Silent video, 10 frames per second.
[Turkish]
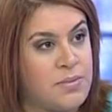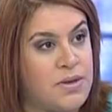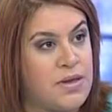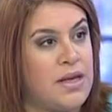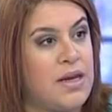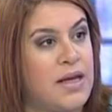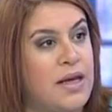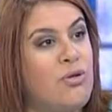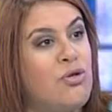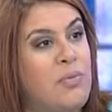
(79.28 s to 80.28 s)
gibi gerek
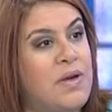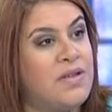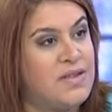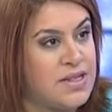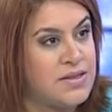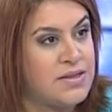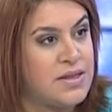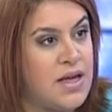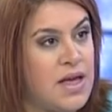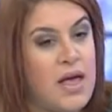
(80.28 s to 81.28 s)
ekonomik kriz
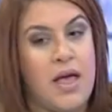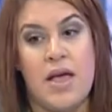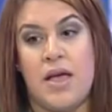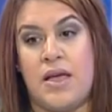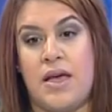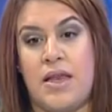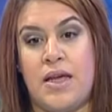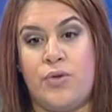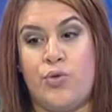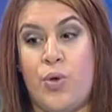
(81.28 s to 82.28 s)

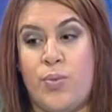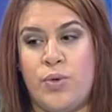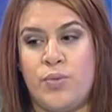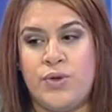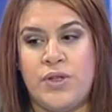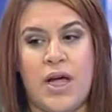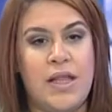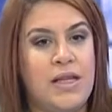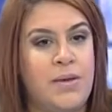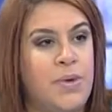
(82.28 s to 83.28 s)
gerek
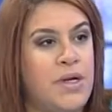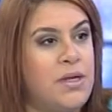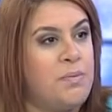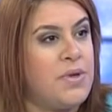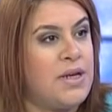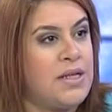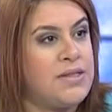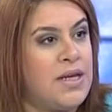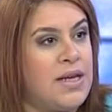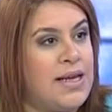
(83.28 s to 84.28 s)
toplumsallığı bırakıp
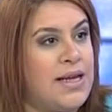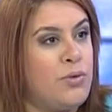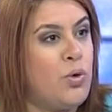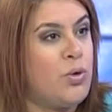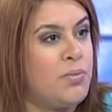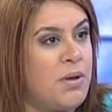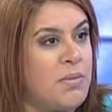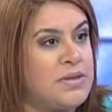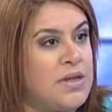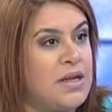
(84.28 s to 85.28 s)
bireyselliğe
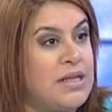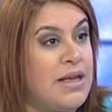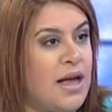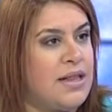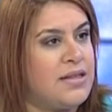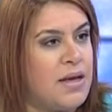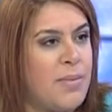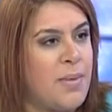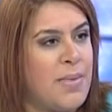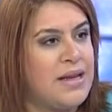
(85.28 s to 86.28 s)
dönmemiz artık yani
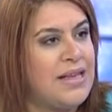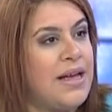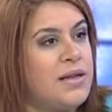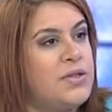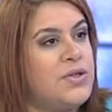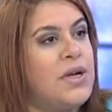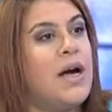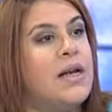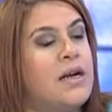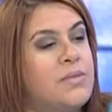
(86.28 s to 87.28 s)
tamamen kendi
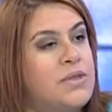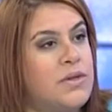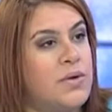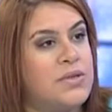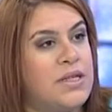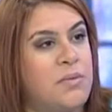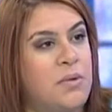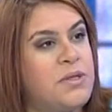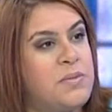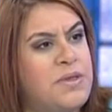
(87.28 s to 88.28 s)
çıkarlarımızı
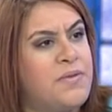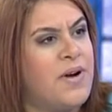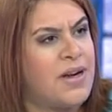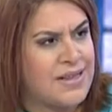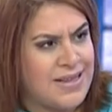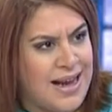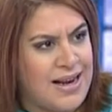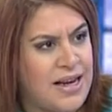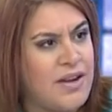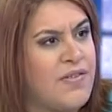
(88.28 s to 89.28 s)
gözetmemiz bizi farklı
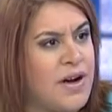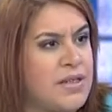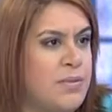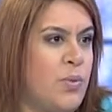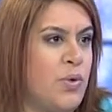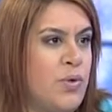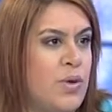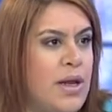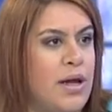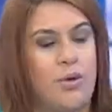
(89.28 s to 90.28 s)
yerlere farklı
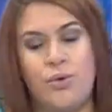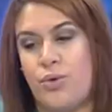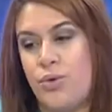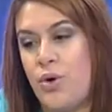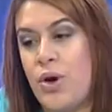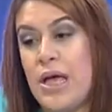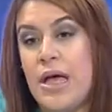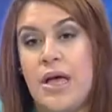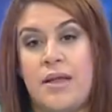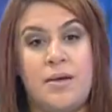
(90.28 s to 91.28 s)
boyutlara götürüyor.
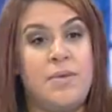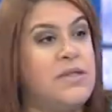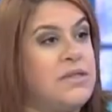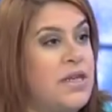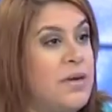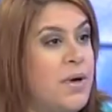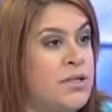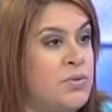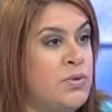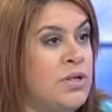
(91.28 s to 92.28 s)
Tabi sizlere
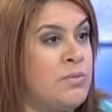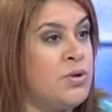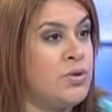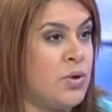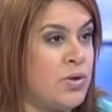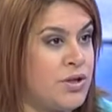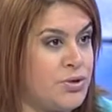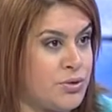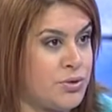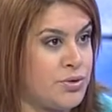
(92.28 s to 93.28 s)
başvurularımız
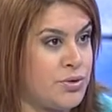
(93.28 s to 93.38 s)
çoklaşıyor